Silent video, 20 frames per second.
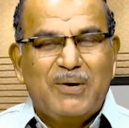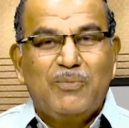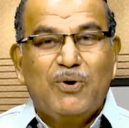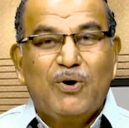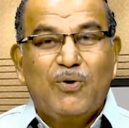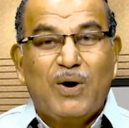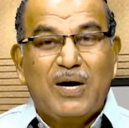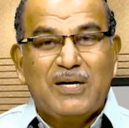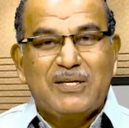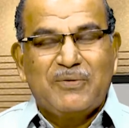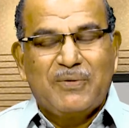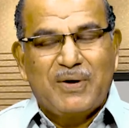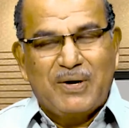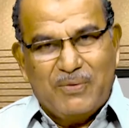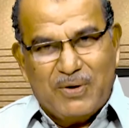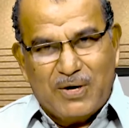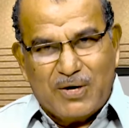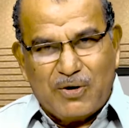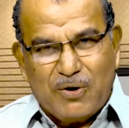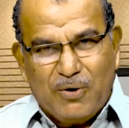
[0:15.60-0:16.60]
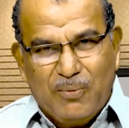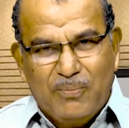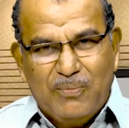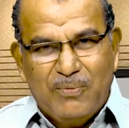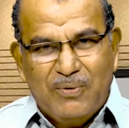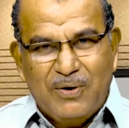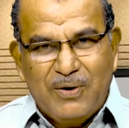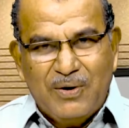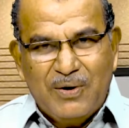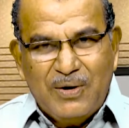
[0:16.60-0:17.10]
அன்போடு வாழ்த்து வரவேற்கிறோம்
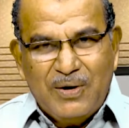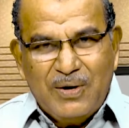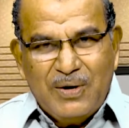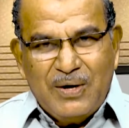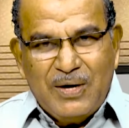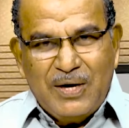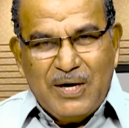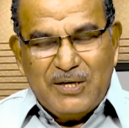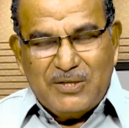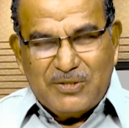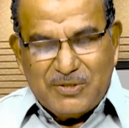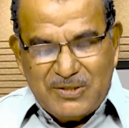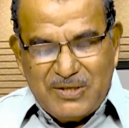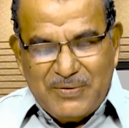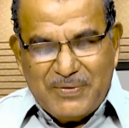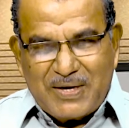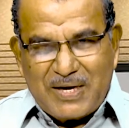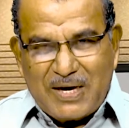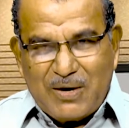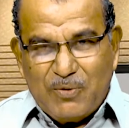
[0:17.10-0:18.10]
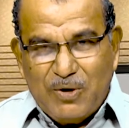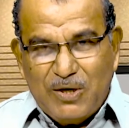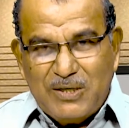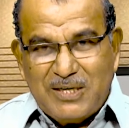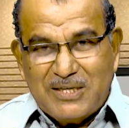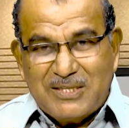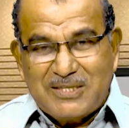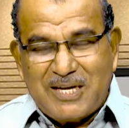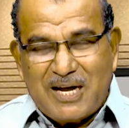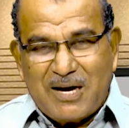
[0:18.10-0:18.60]
இயேசு ஜீவிக்கிற
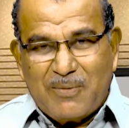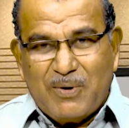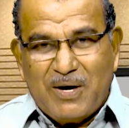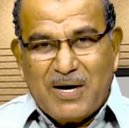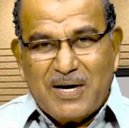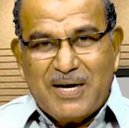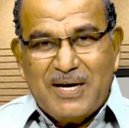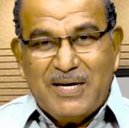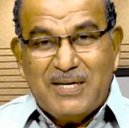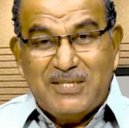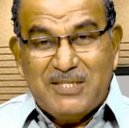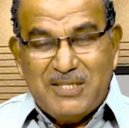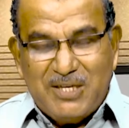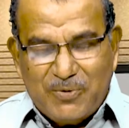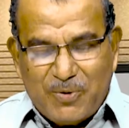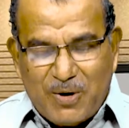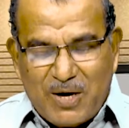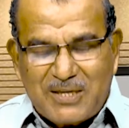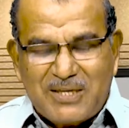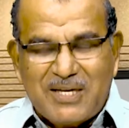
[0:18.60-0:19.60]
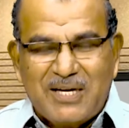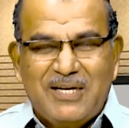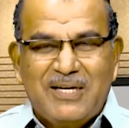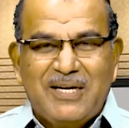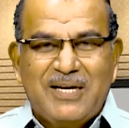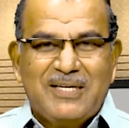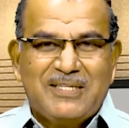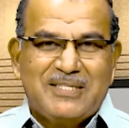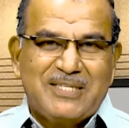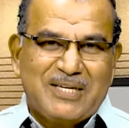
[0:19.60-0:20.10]
ஒழித்தின் சார்பாக ஜீவார்த்தையில்
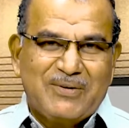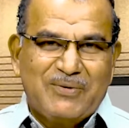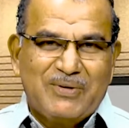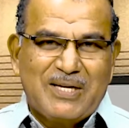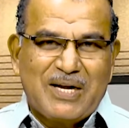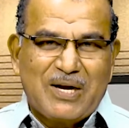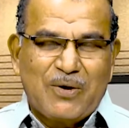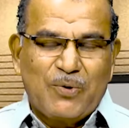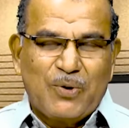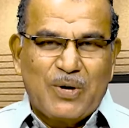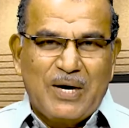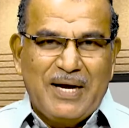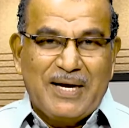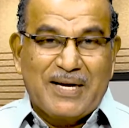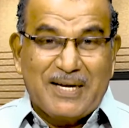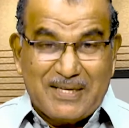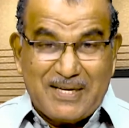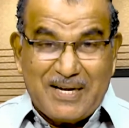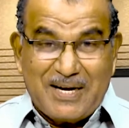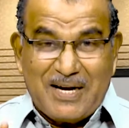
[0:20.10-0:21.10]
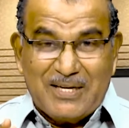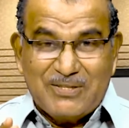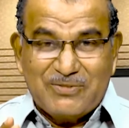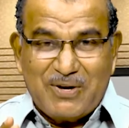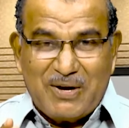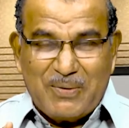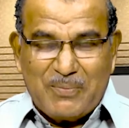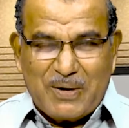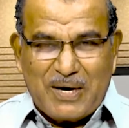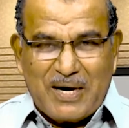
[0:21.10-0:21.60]
நிகழ்ச்சிக்கு வந்திருக்க உங்களை கத்தர்
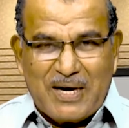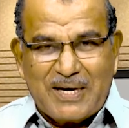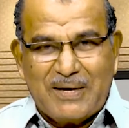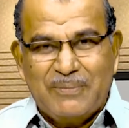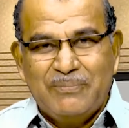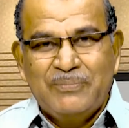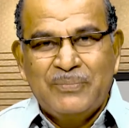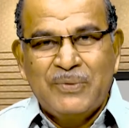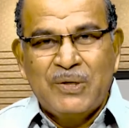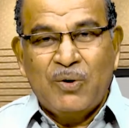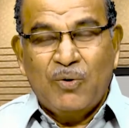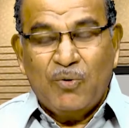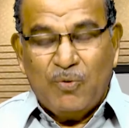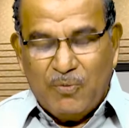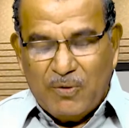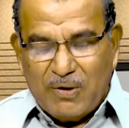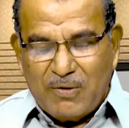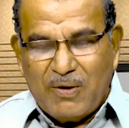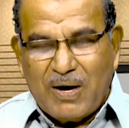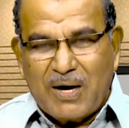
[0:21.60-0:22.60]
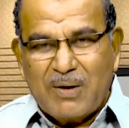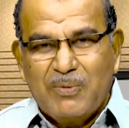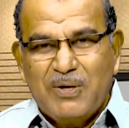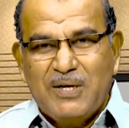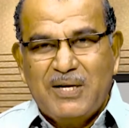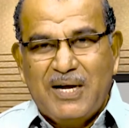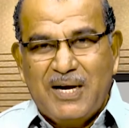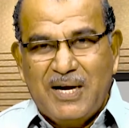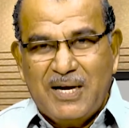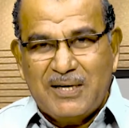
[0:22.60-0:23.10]
ஆசிரியப்பராக ஒவ்வொரு வாரமும்
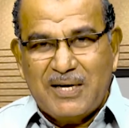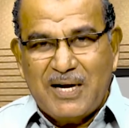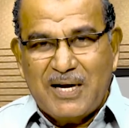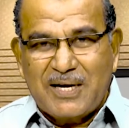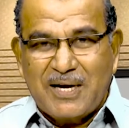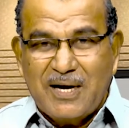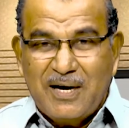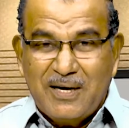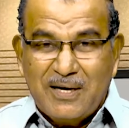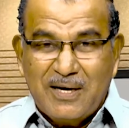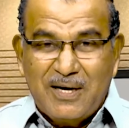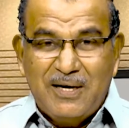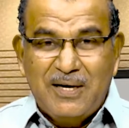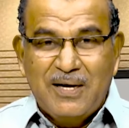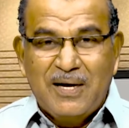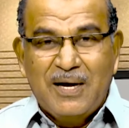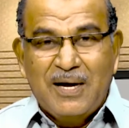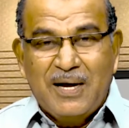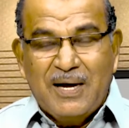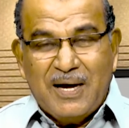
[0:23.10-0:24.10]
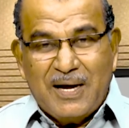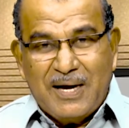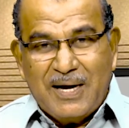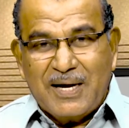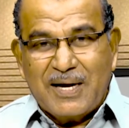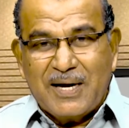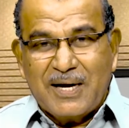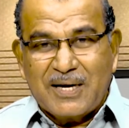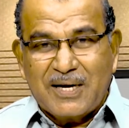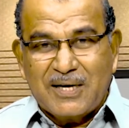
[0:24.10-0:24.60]
இதே நேரத்தில் கேளுங்கள்
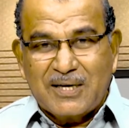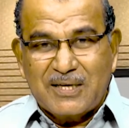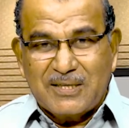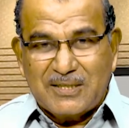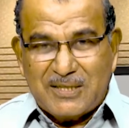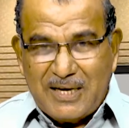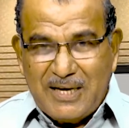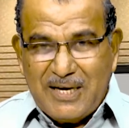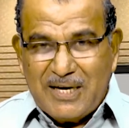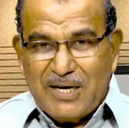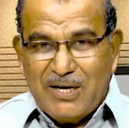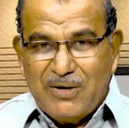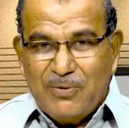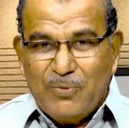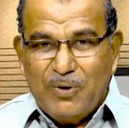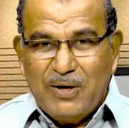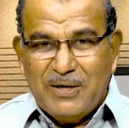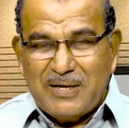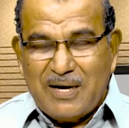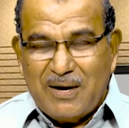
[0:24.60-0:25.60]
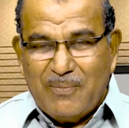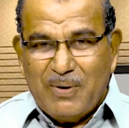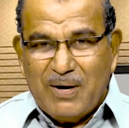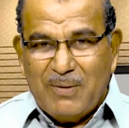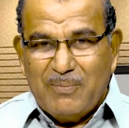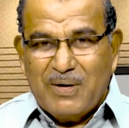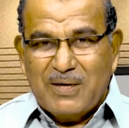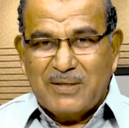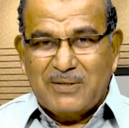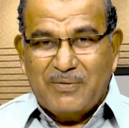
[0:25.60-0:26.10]
அநேகரை கேட்க செய்யுங்கள் ஒழித்தில்
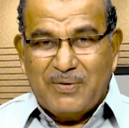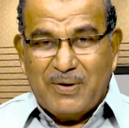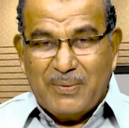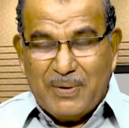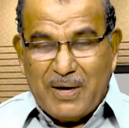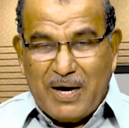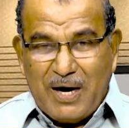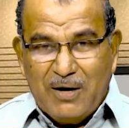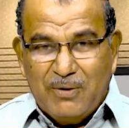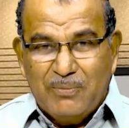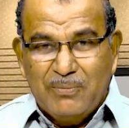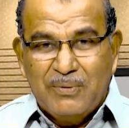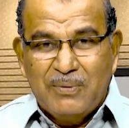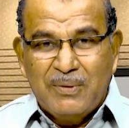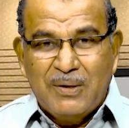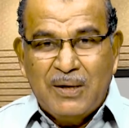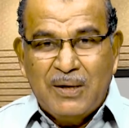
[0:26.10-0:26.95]
பயன்படுத்த விரும்பினாலும்